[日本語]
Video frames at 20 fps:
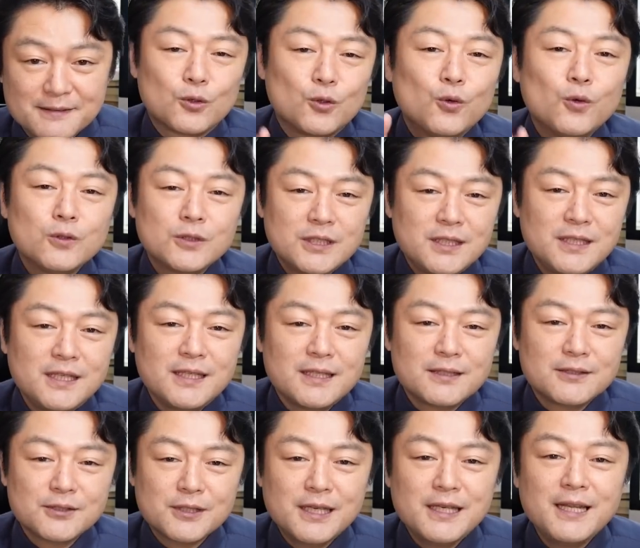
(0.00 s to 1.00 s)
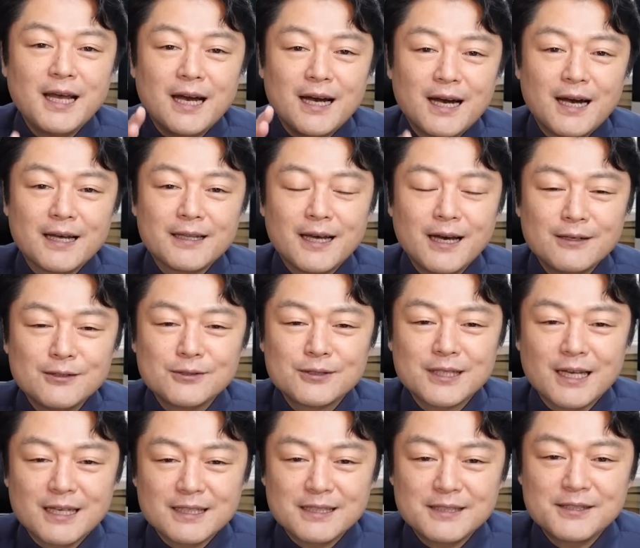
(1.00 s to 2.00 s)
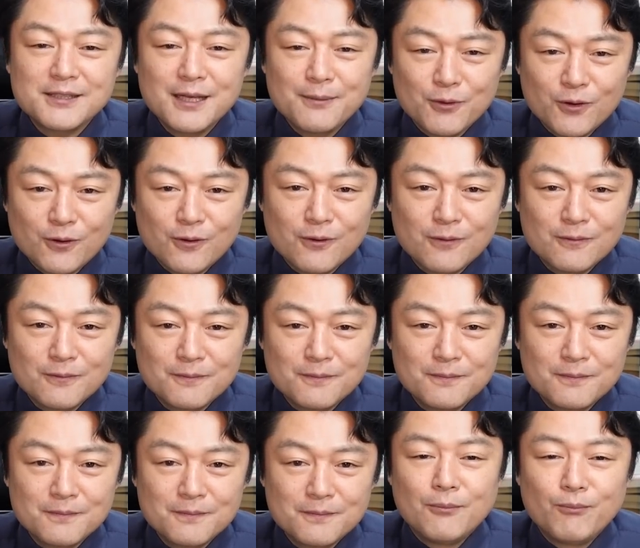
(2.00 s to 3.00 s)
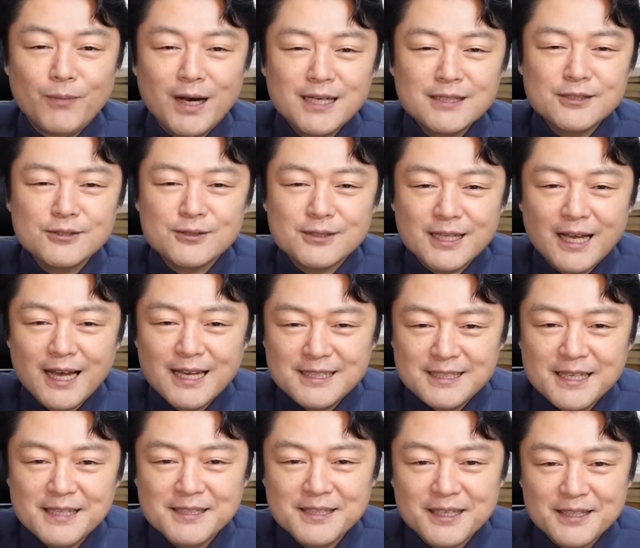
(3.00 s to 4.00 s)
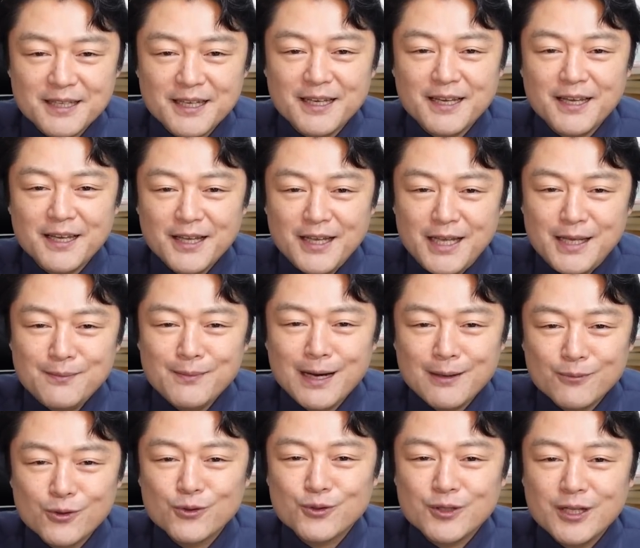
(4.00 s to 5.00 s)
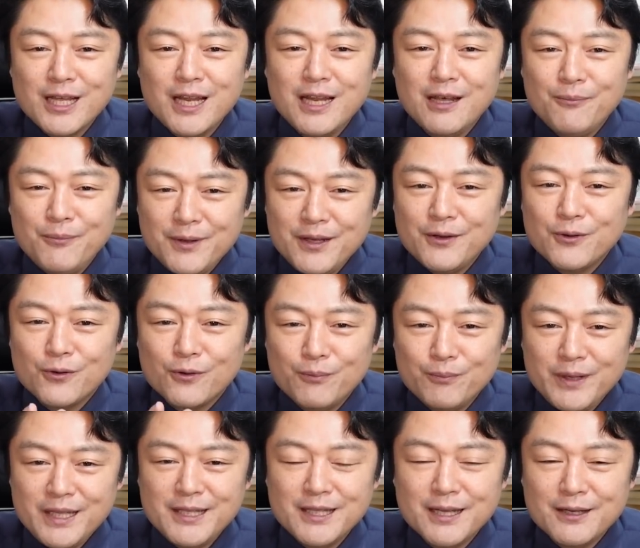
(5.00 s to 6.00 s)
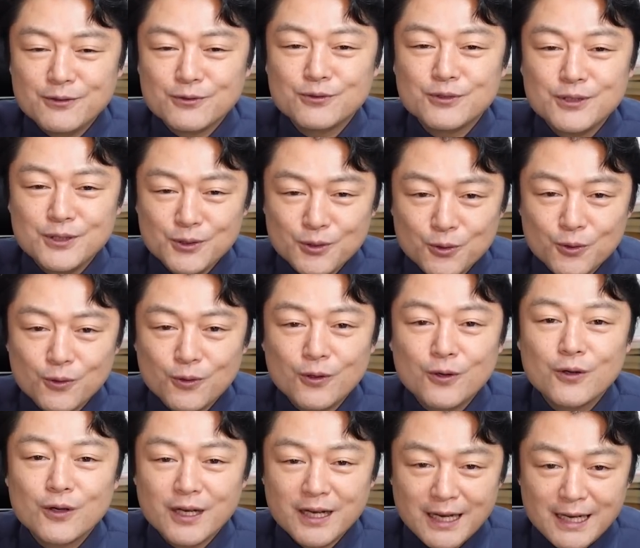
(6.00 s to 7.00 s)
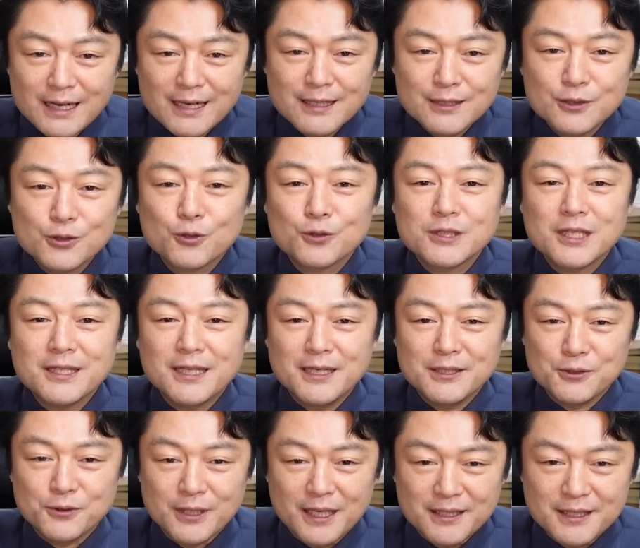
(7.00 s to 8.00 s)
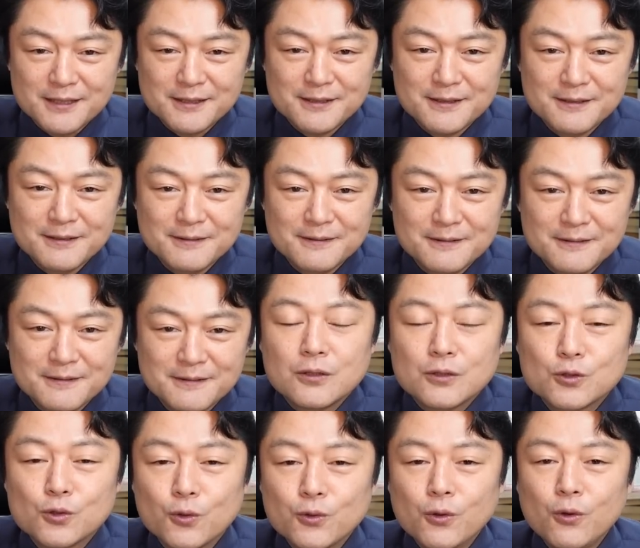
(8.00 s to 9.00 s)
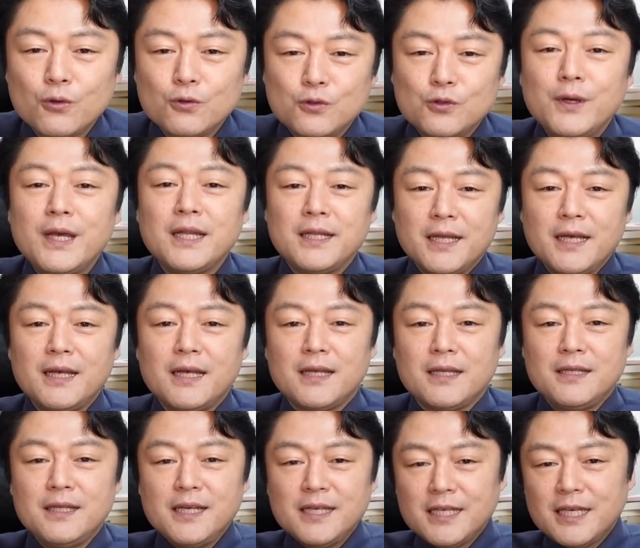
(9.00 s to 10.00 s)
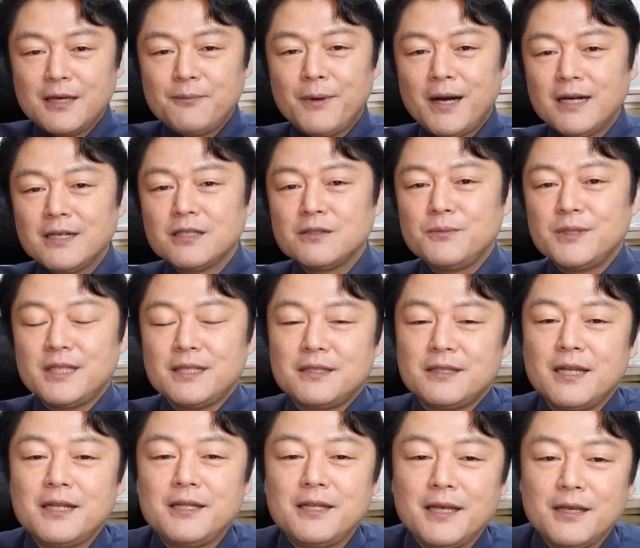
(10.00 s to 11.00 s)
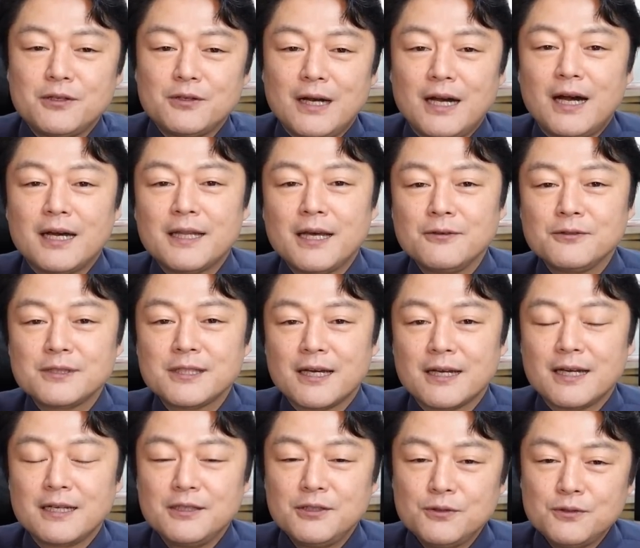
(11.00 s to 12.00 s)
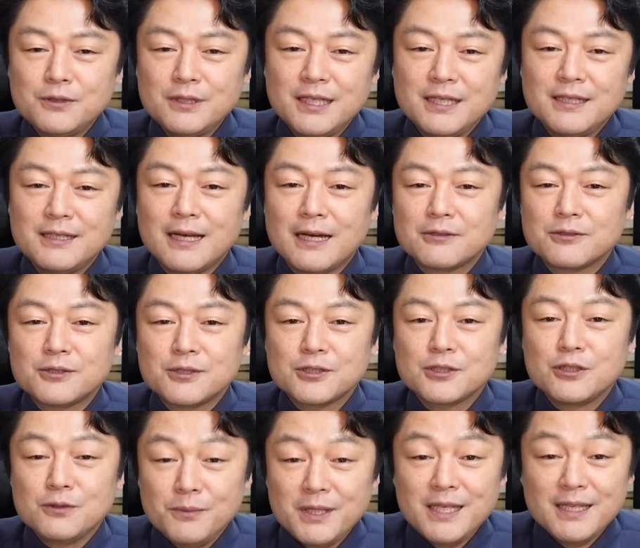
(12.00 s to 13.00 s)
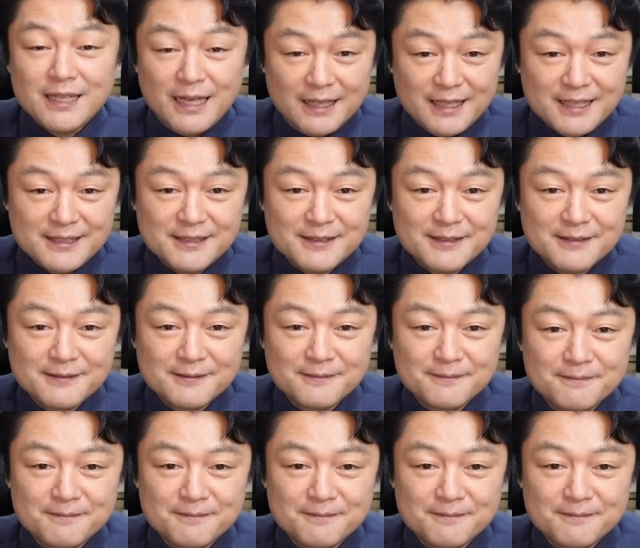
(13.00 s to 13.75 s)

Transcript: 同時に好きなアナウンサーにしても、まず大前提で今もテレビを見てる人が調査対象なんです。その上で人気番組に出ているアナウンサーが有利になる仕組みなんです。